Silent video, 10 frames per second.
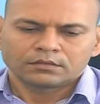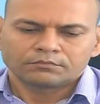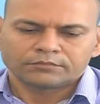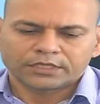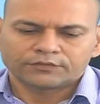
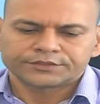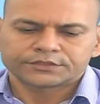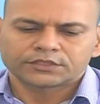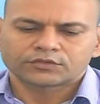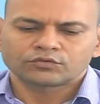
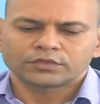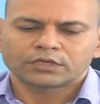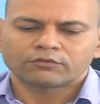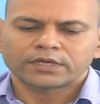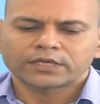బెనిఫిషరీస్
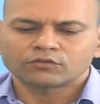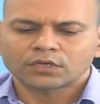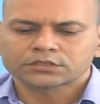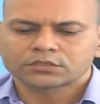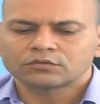ఇరవై ఐదు
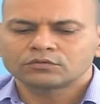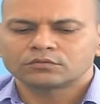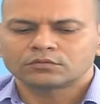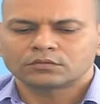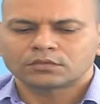లక్షలు
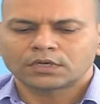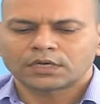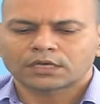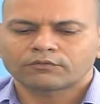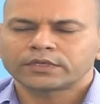
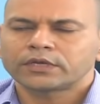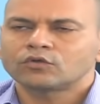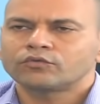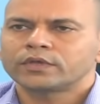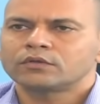అరవై
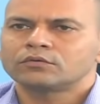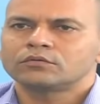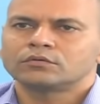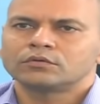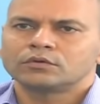ఏడు వేలు
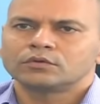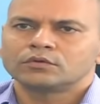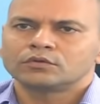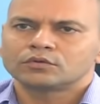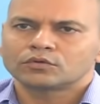
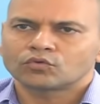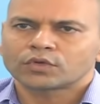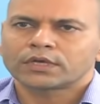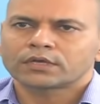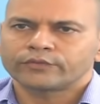నూట
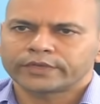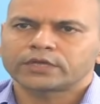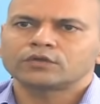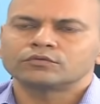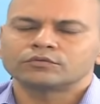అరవై రెండు